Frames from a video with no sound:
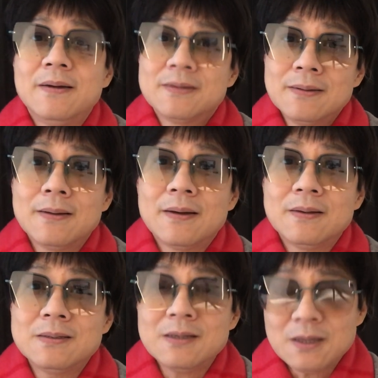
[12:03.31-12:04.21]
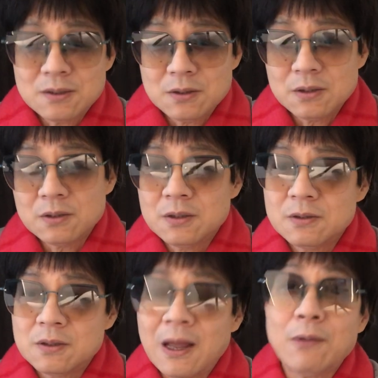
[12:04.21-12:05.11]
真的，你现在，你
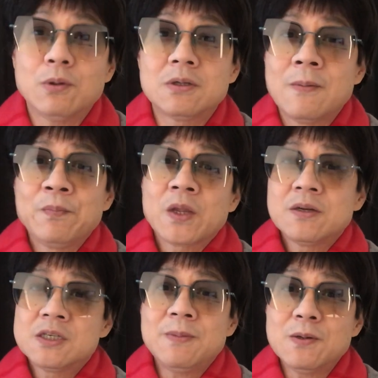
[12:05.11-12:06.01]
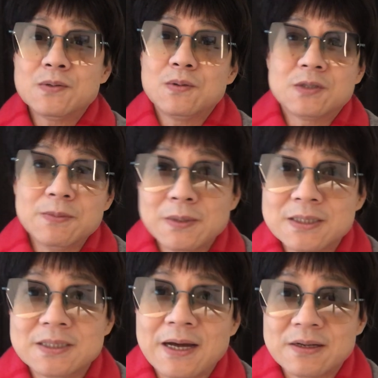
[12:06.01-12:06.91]
他有细胞子有这么
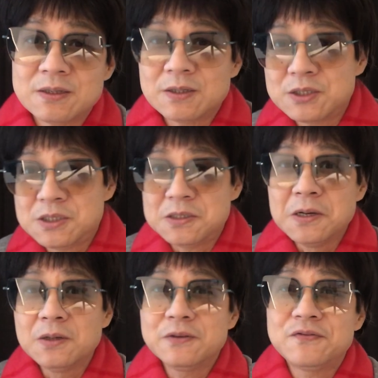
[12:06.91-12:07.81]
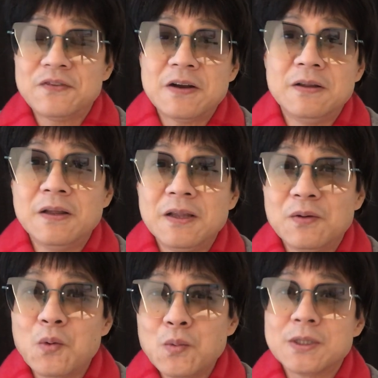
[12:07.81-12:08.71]
几大这个邪恶的反人类
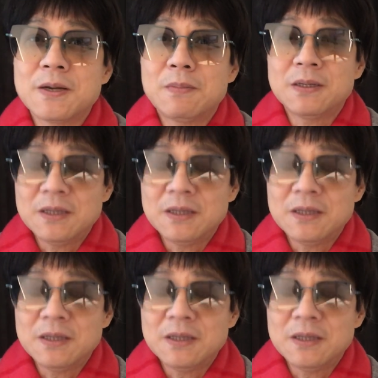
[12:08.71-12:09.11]
的贡献嘛？